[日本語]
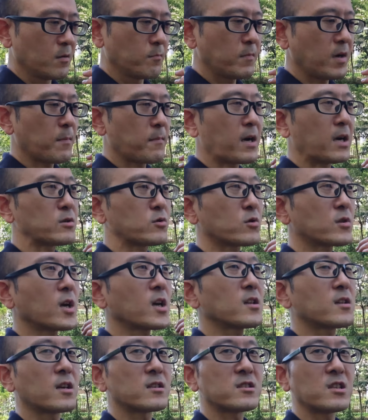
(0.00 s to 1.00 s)
まあ、バイト
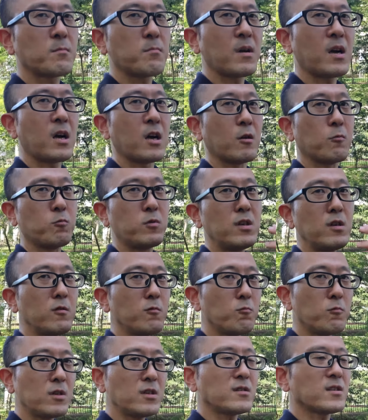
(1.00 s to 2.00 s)
代出せば
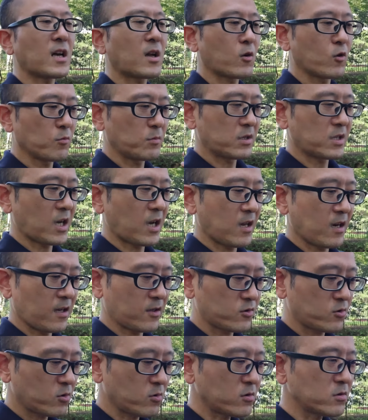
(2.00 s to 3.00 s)
ウィンウィンだろうみたい
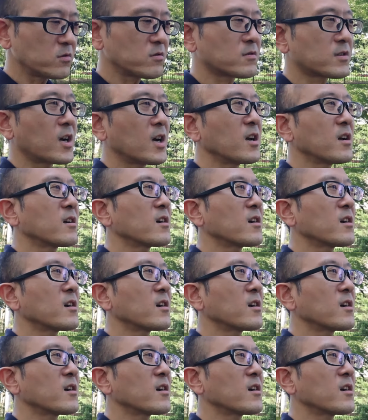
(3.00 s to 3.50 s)
なそういう考